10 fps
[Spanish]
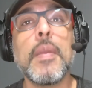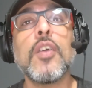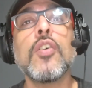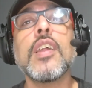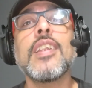
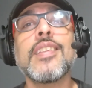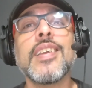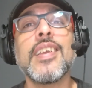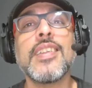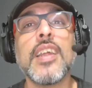mejor
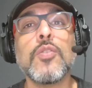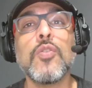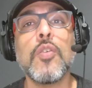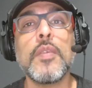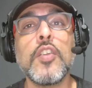registrar tu
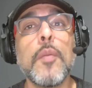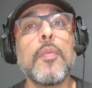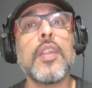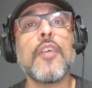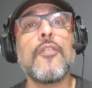dominio
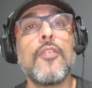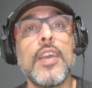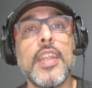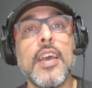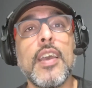por
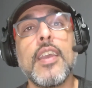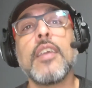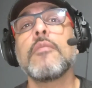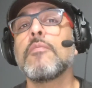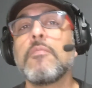afuera
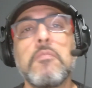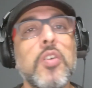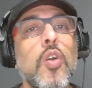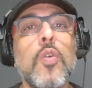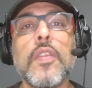en
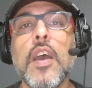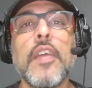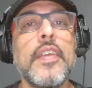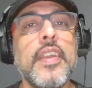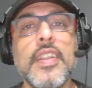
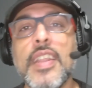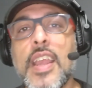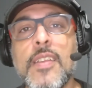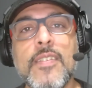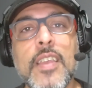GoDaddy,
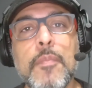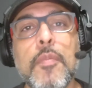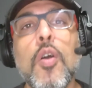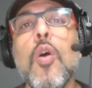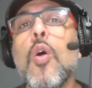
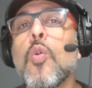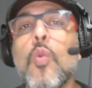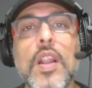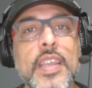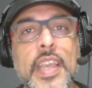Namecheap, o
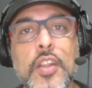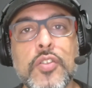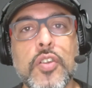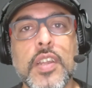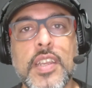cualquier
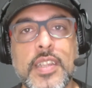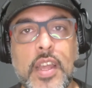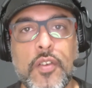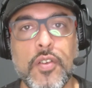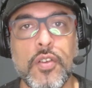otro
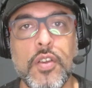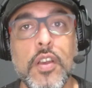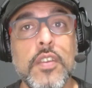registrador.